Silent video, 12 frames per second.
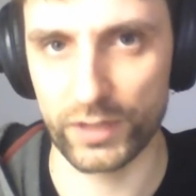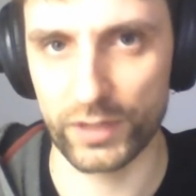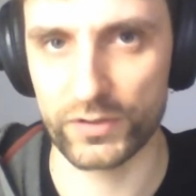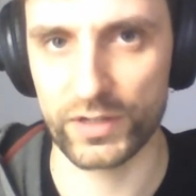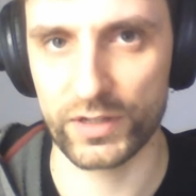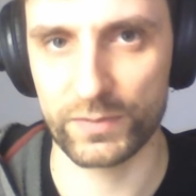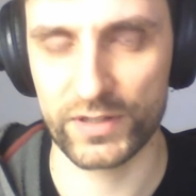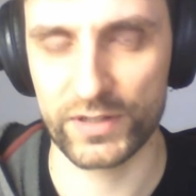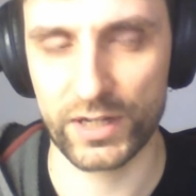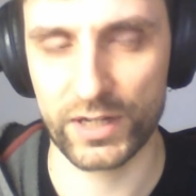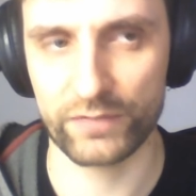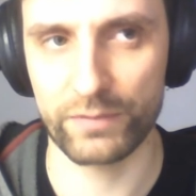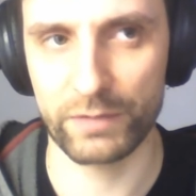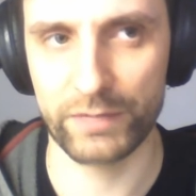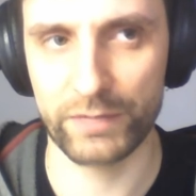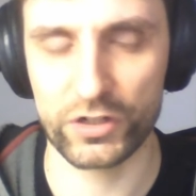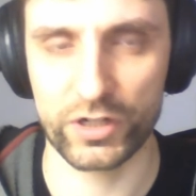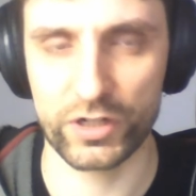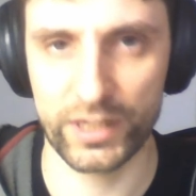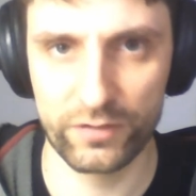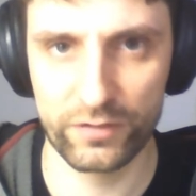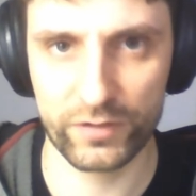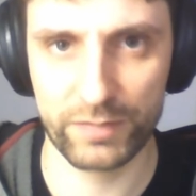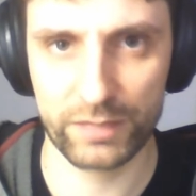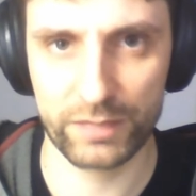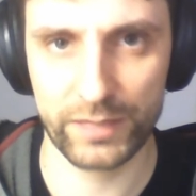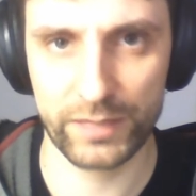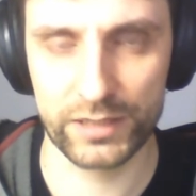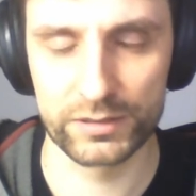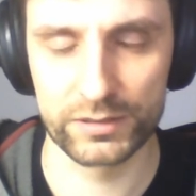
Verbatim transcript: Also, dass man sagt, wenn man Menschen hilft im Mittelmeer,